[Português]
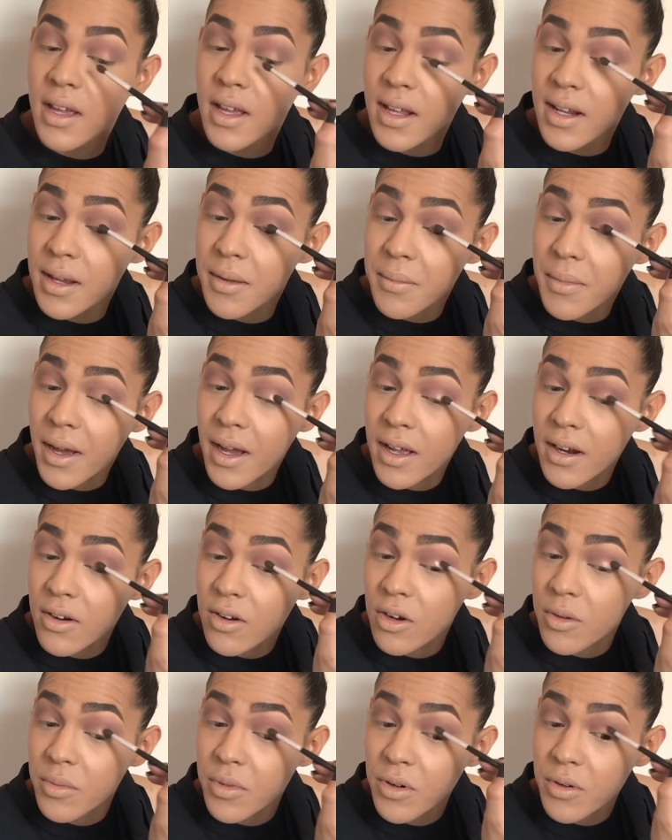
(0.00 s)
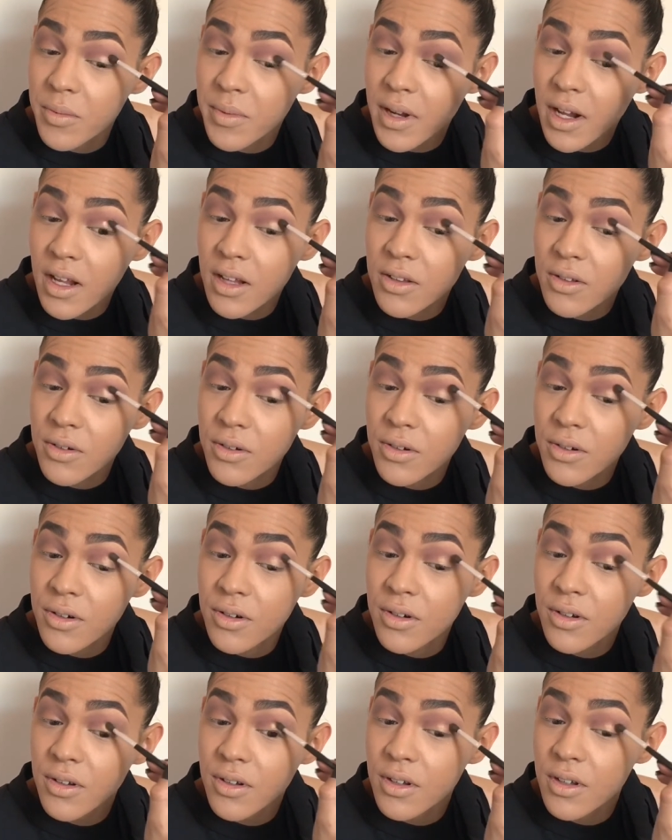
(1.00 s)
que ele é maro como iluminador.
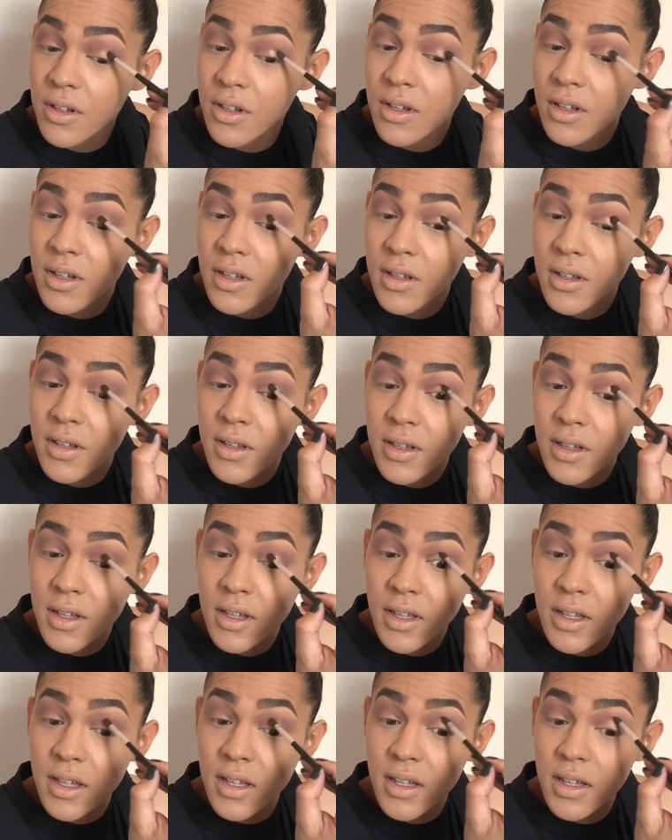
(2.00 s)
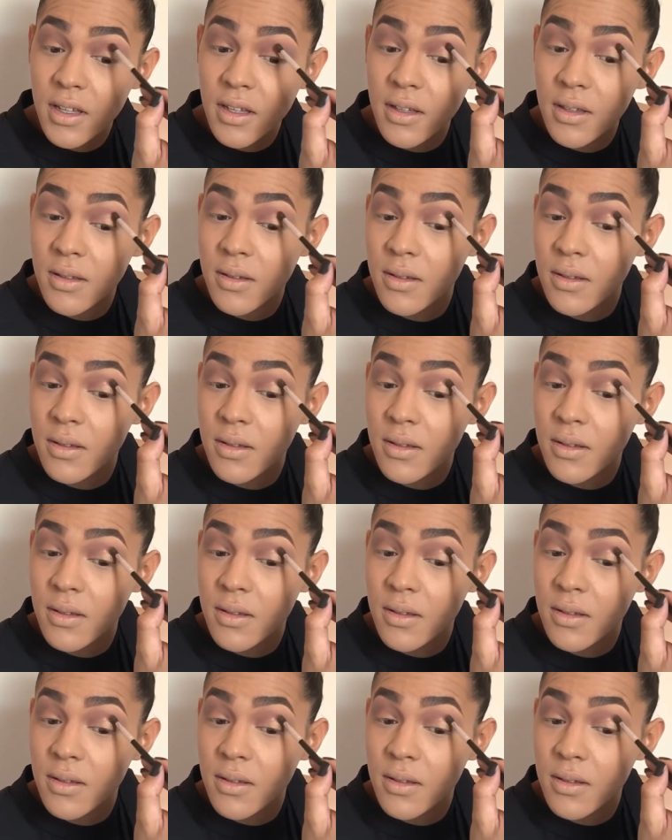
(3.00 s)
E